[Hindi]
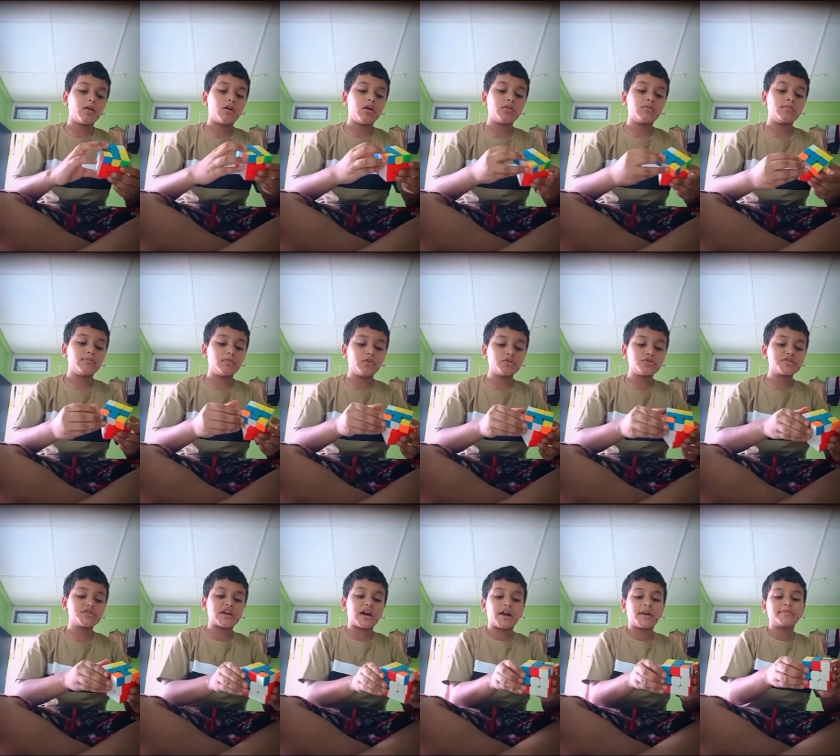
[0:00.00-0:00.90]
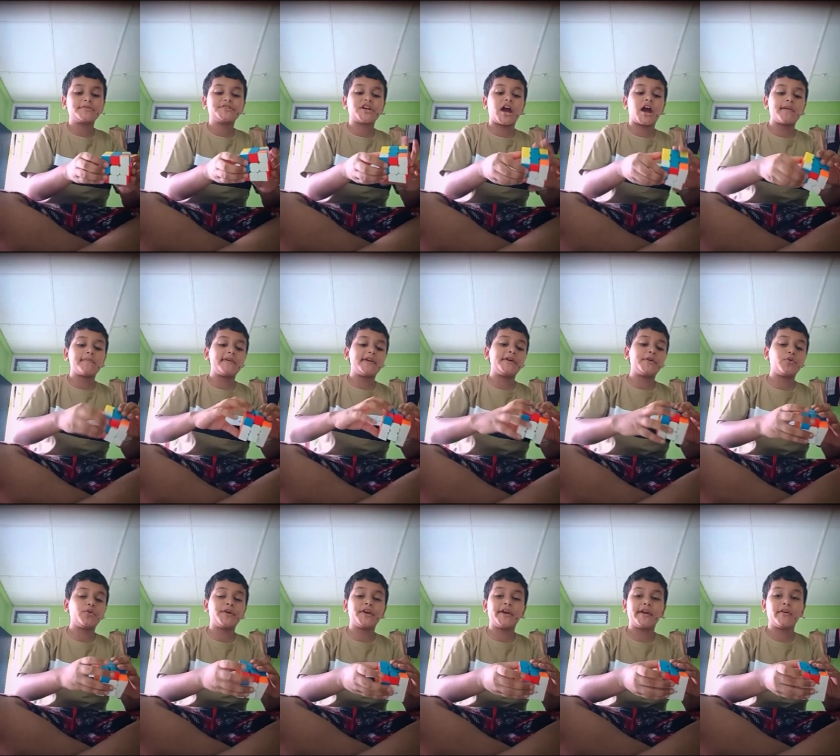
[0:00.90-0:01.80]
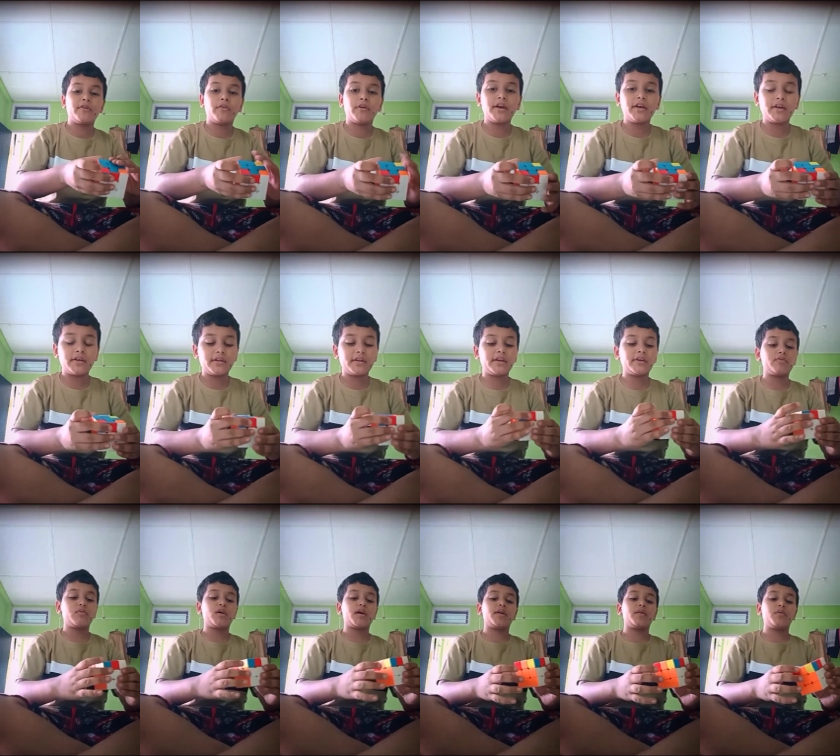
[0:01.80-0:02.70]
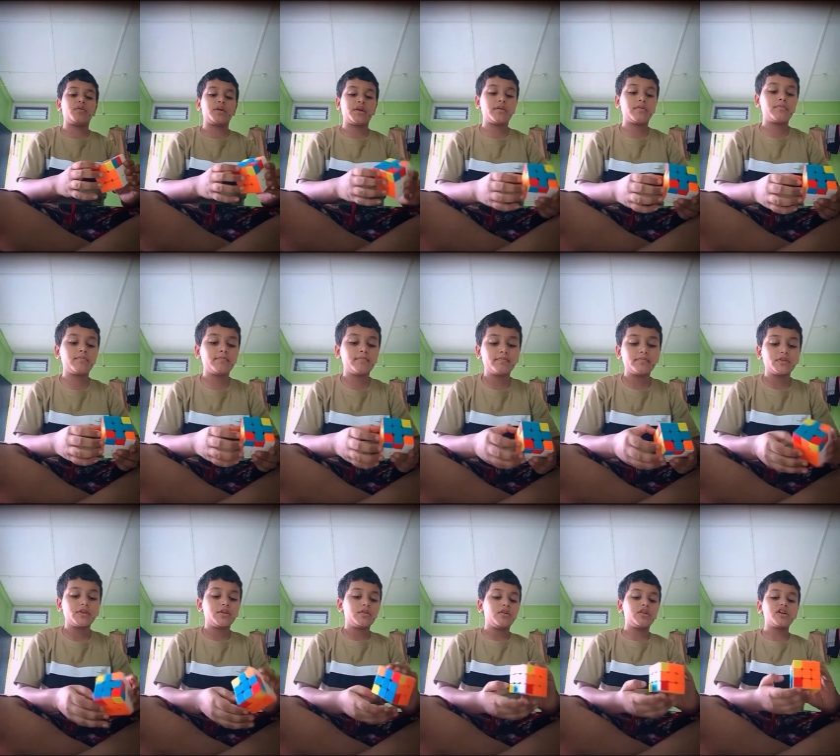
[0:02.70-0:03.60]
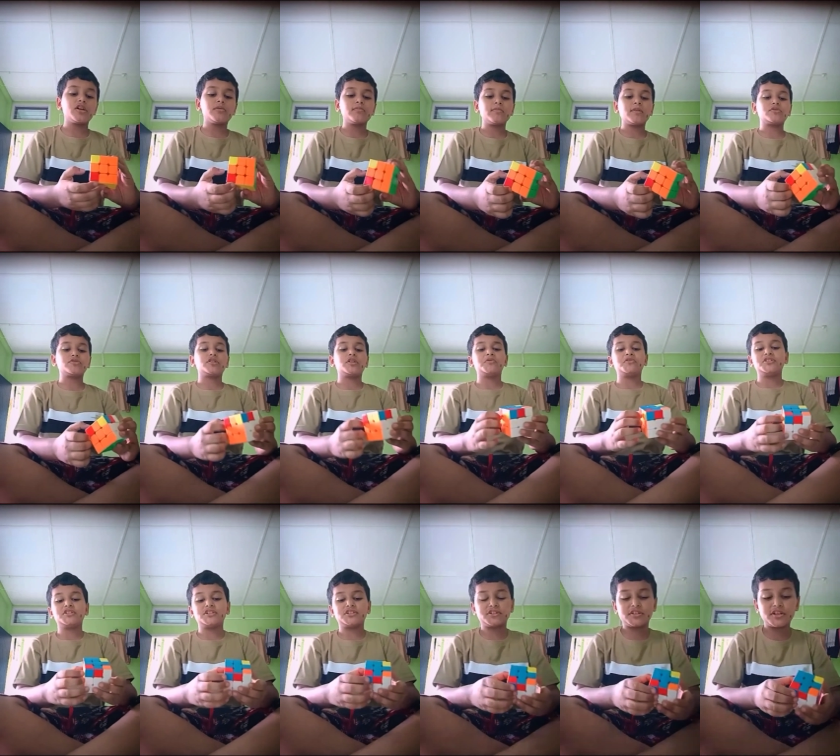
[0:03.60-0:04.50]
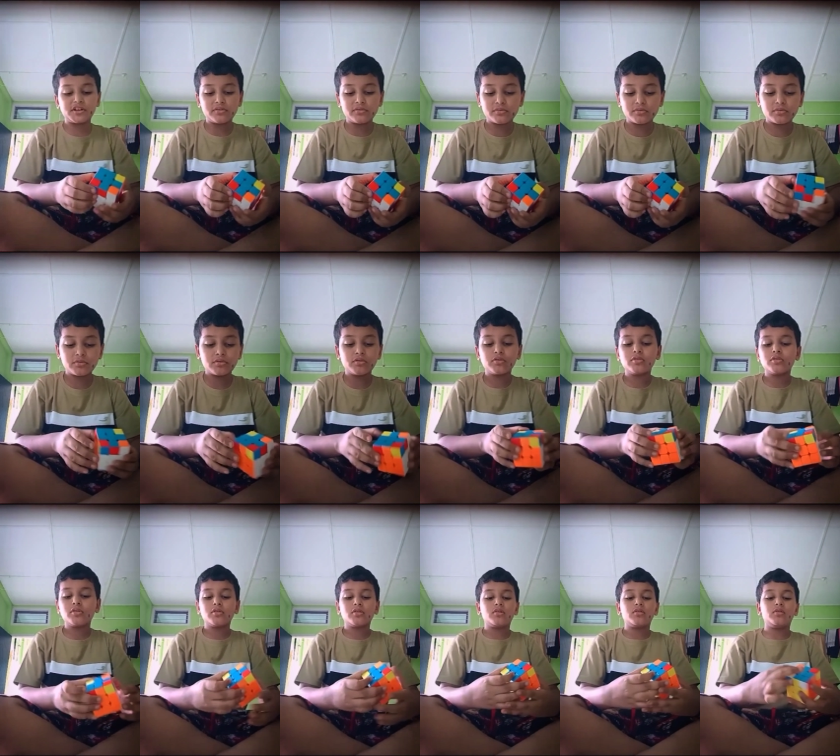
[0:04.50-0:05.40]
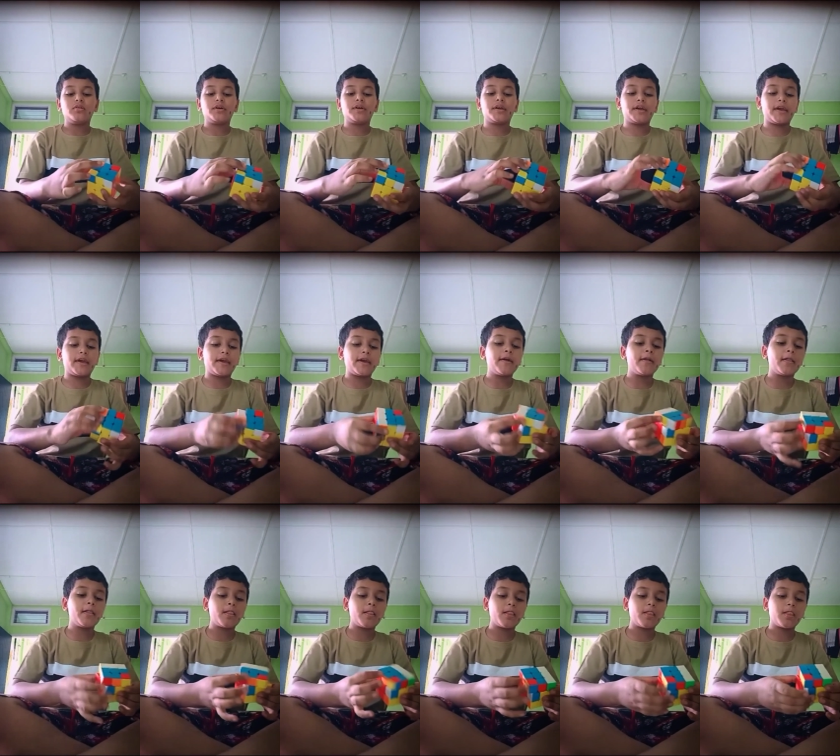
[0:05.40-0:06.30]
ऑलमोस्ट हम्म। साढ़े चार मिनट हो ही गए होंगे नहीं हुआ है ओके ओके मैं कुछ नहीं बोल सकता ठीक है